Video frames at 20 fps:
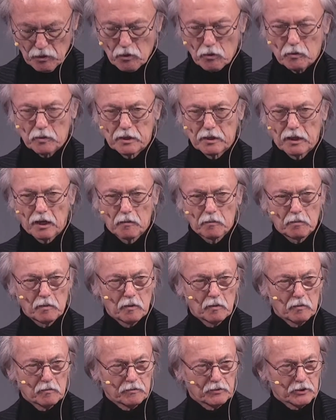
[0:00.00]
Und ich habe
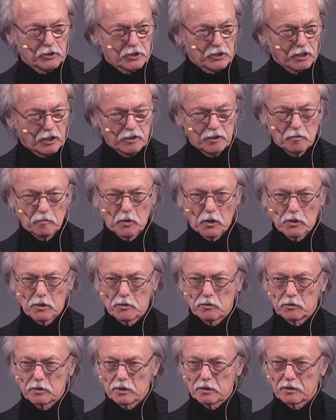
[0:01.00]
verstanden
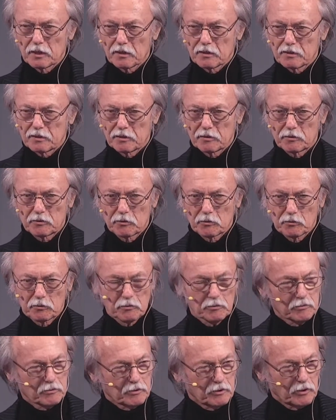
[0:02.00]
plötzlich, und das hat sich so
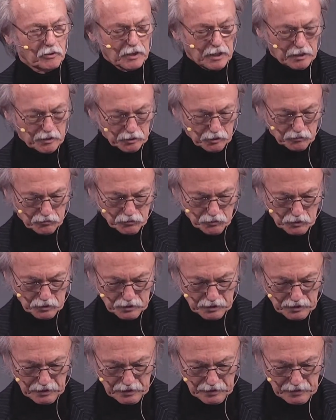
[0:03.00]
toll angefühlt,